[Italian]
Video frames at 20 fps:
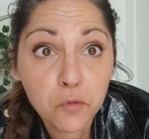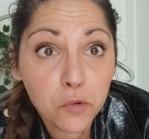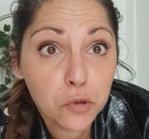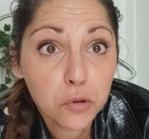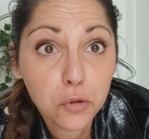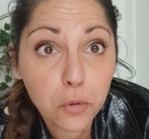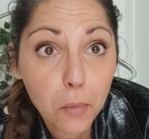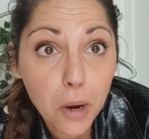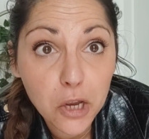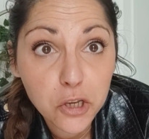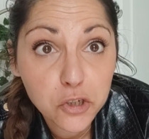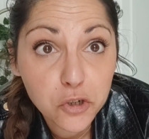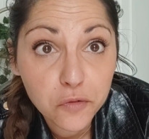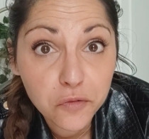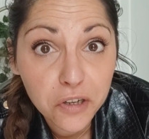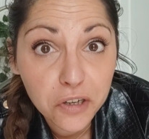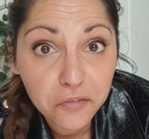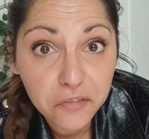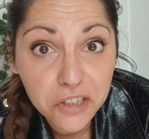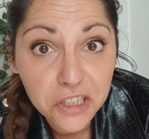quando mai ce lo
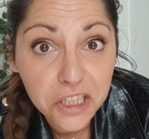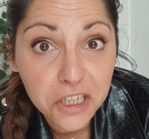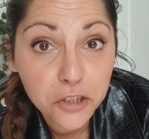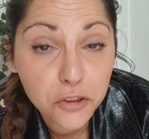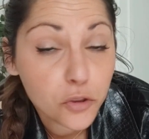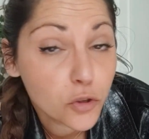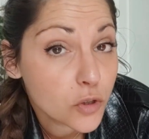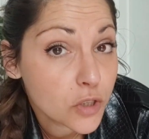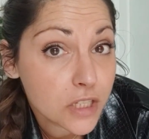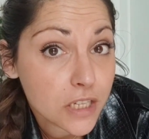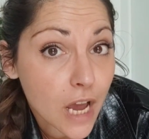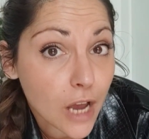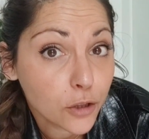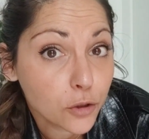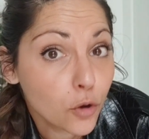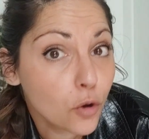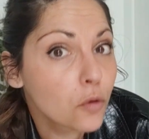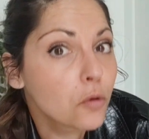farà vedere indossato?